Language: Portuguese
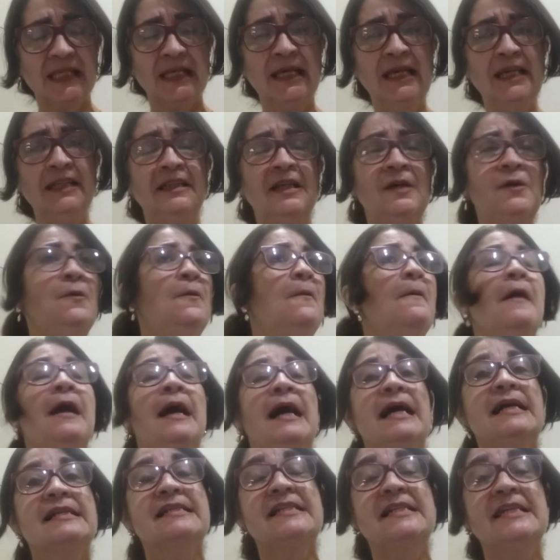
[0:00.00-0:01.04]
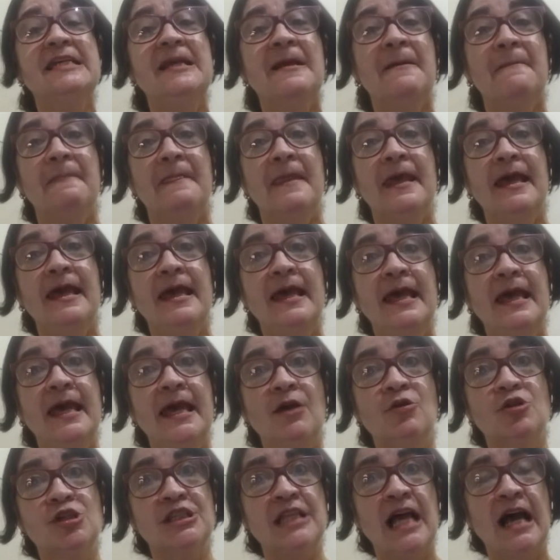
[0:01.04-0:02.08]
Então, assim, é,
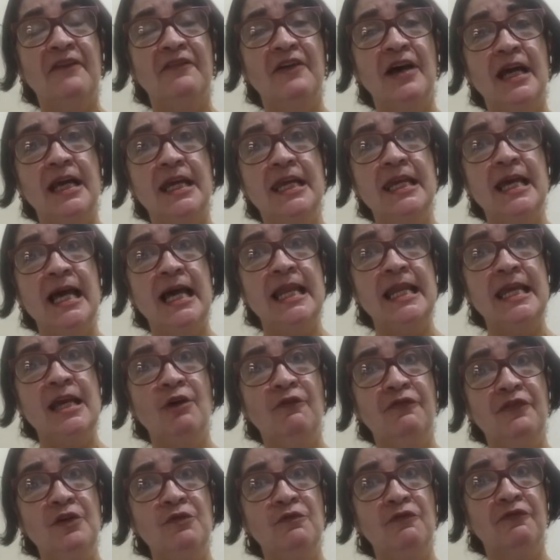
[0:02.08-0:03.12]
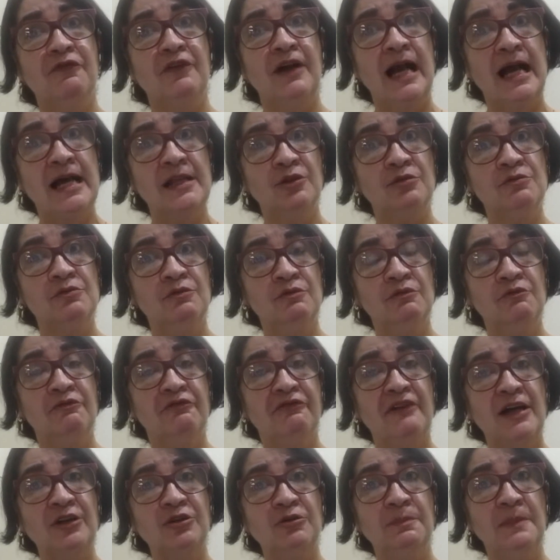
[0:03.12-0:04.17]
é, eu estava e ali eu vi um, um, um
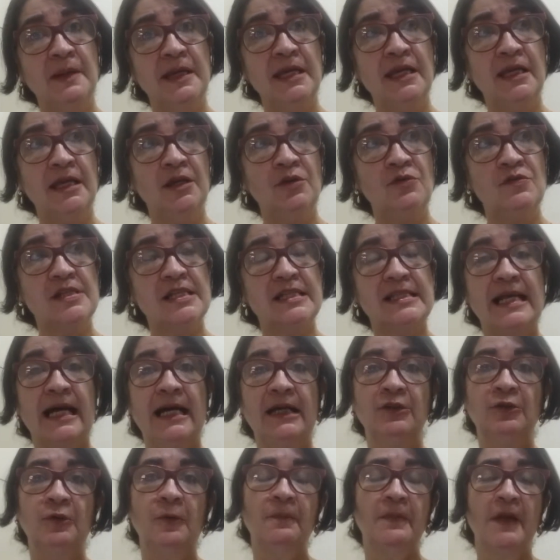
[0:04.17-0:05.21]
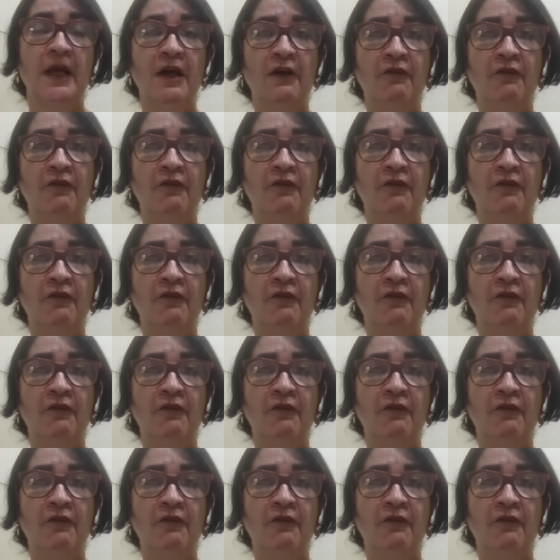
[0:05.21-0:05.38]
fato bem inusitado.